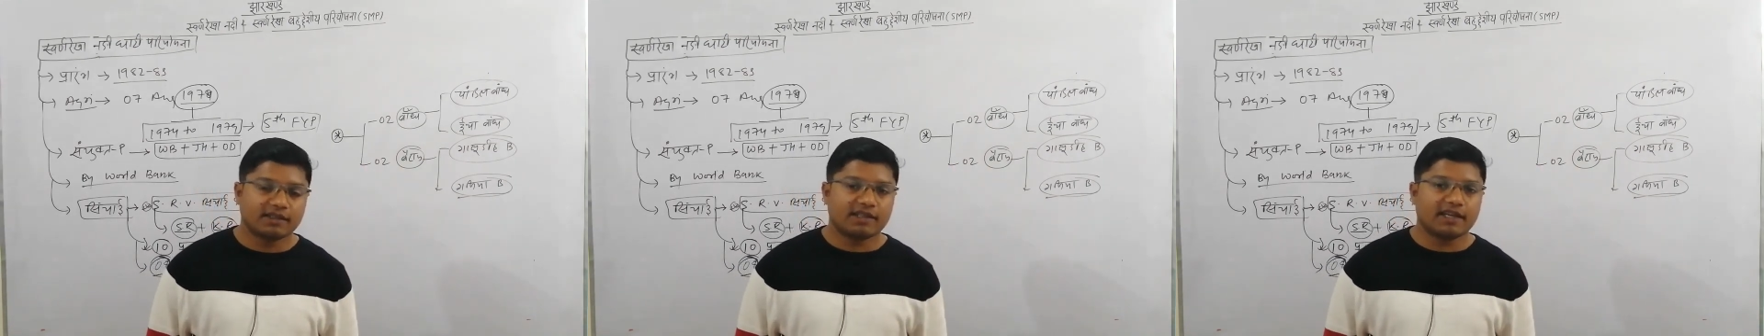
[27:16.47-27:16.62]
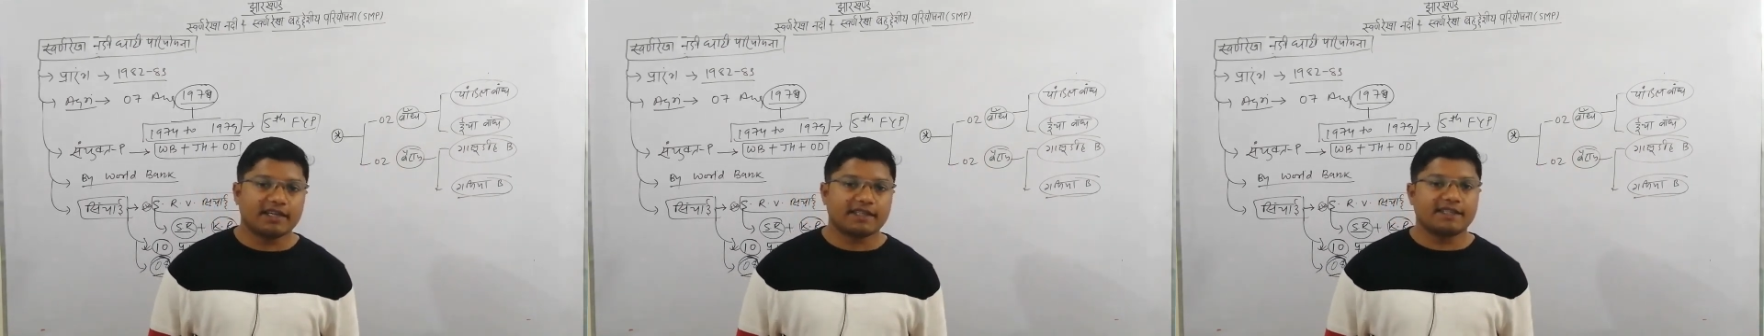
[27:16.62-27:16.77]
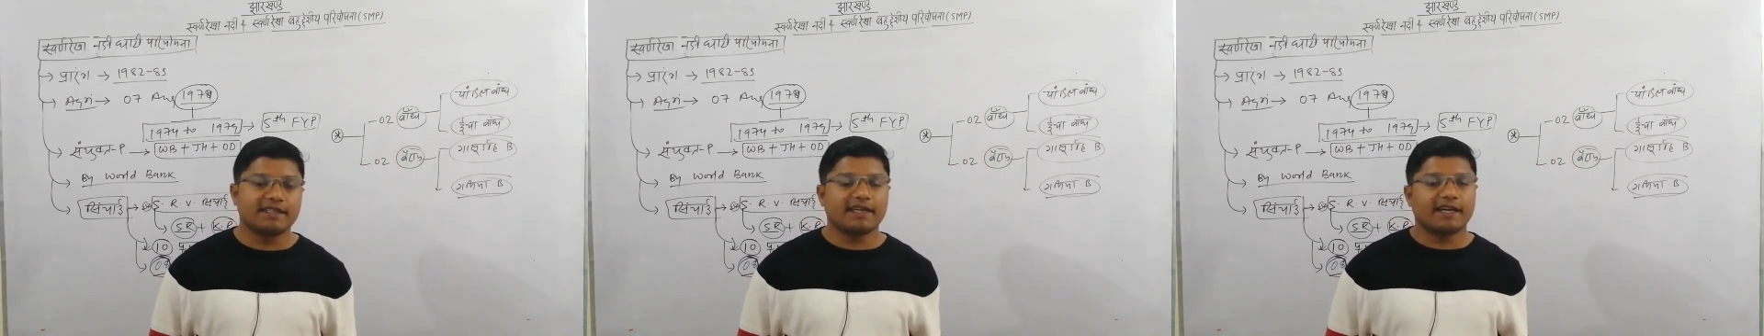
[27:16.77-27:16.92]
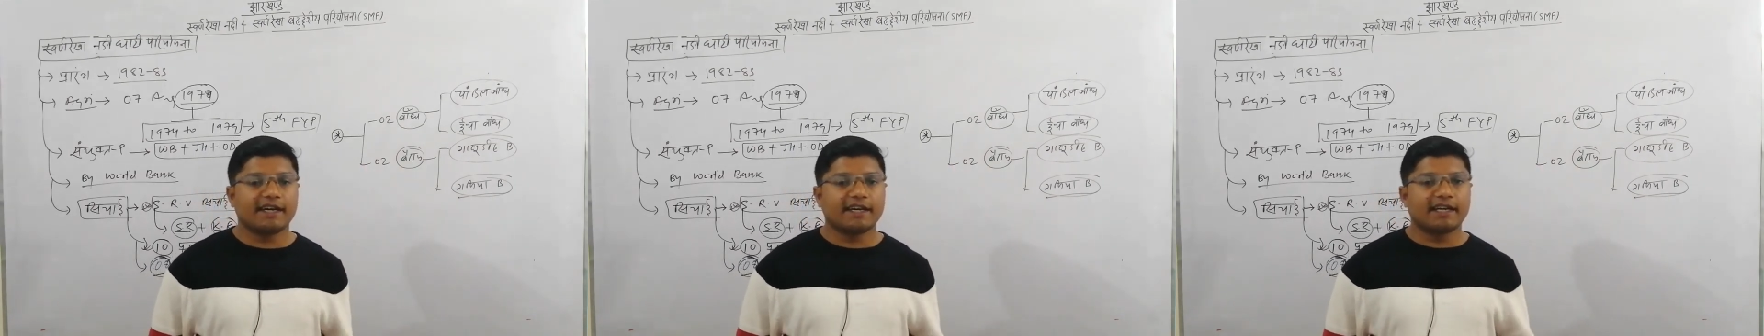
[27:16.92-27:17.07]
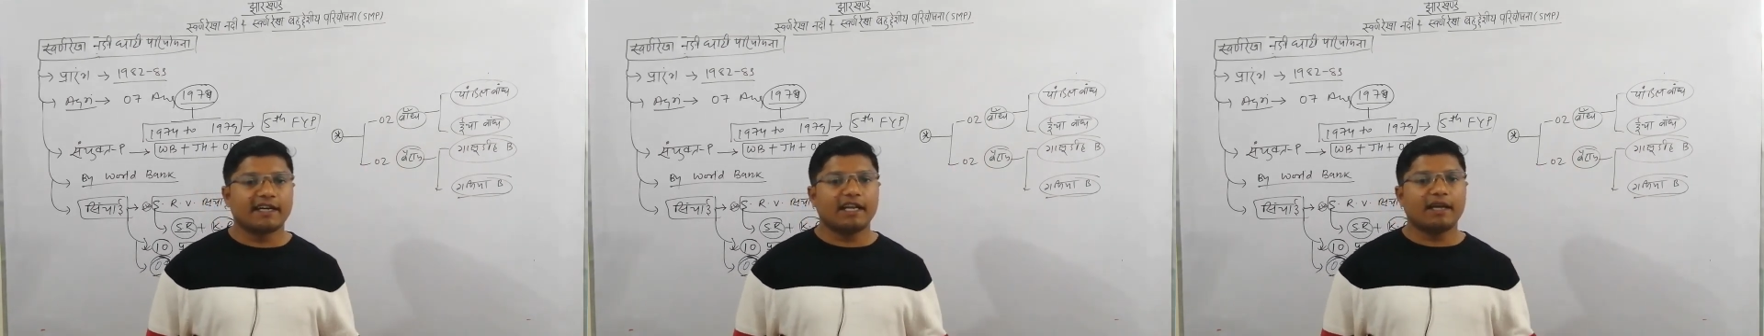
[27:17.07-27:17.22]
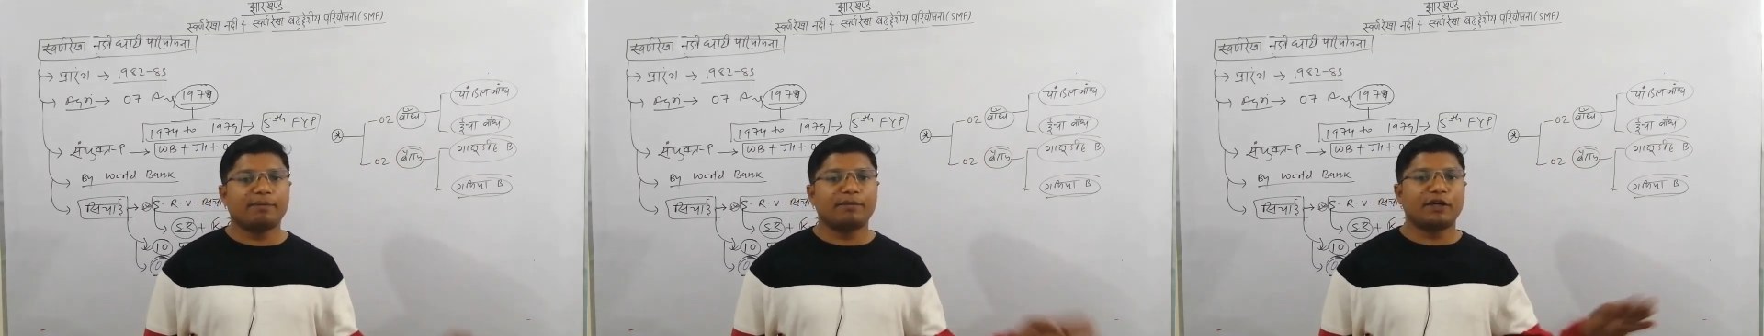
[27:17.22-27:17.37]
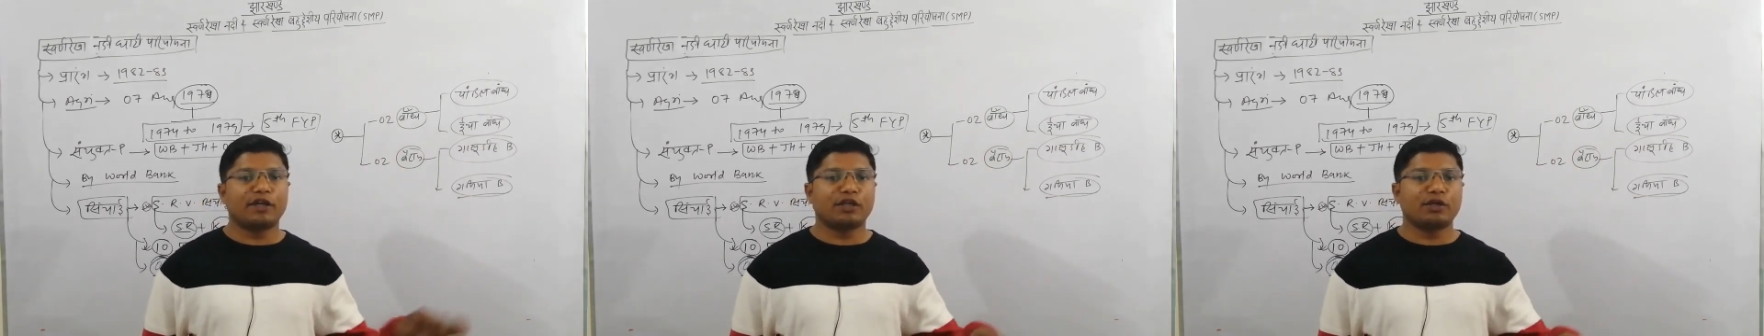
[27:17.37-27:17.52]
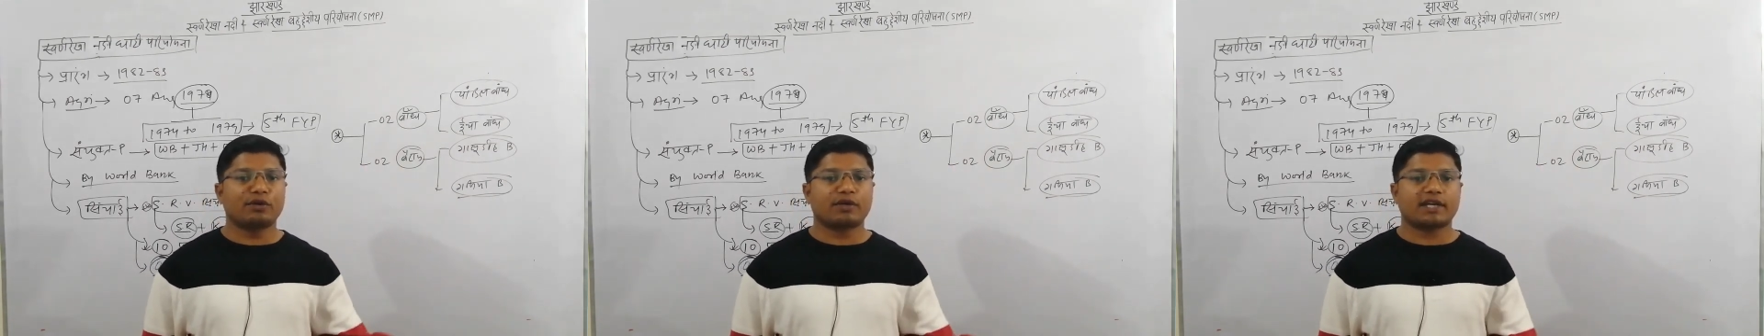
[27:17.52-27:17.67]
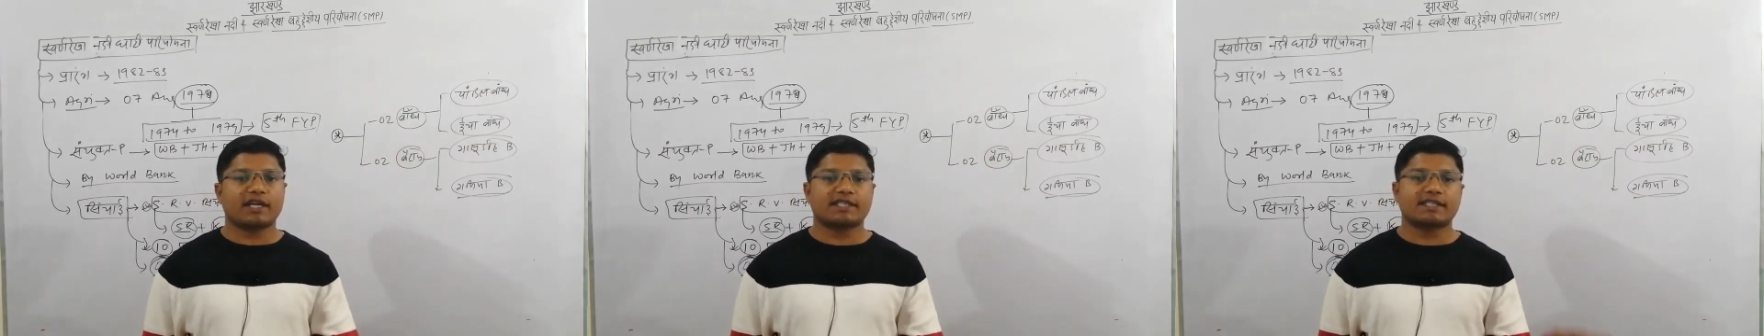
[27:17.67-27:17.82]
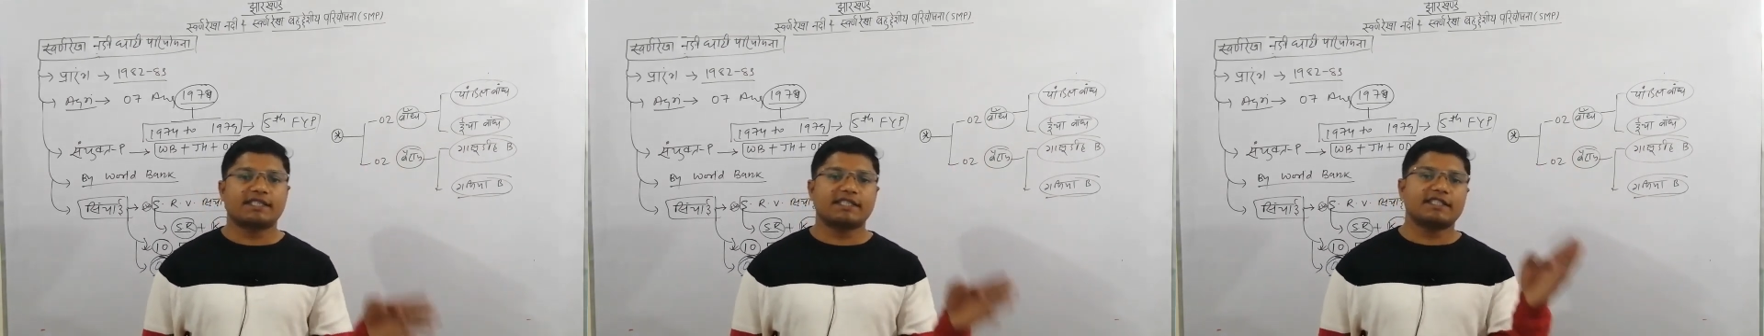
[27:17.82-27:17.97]
ताकि अगले वीडियो
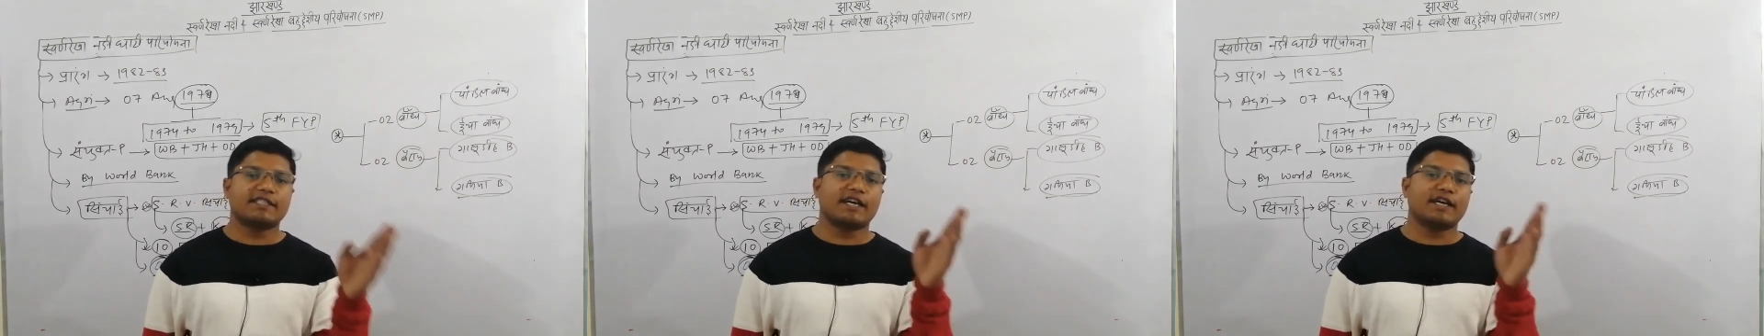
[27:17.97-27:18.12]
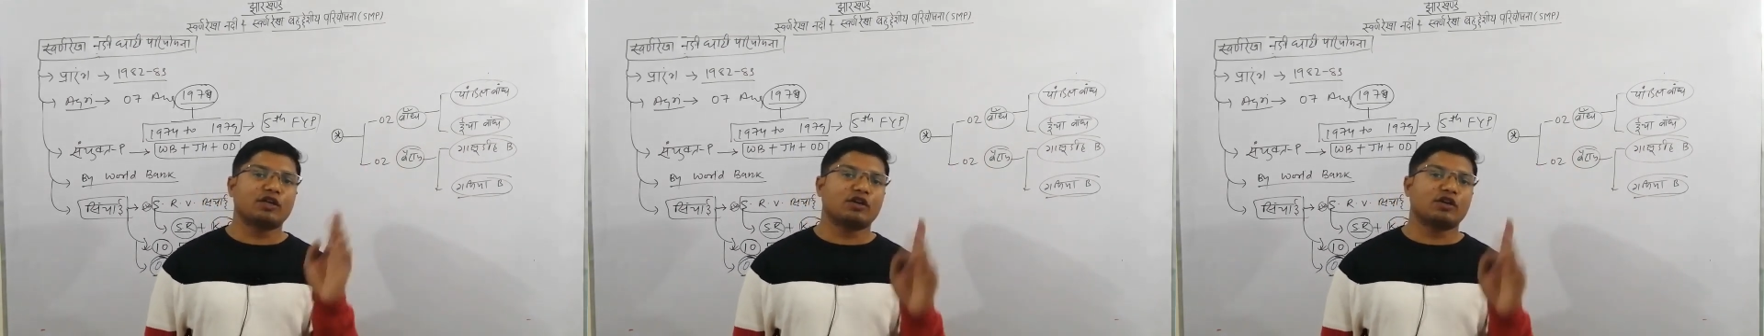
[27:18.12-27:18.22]
का सीधा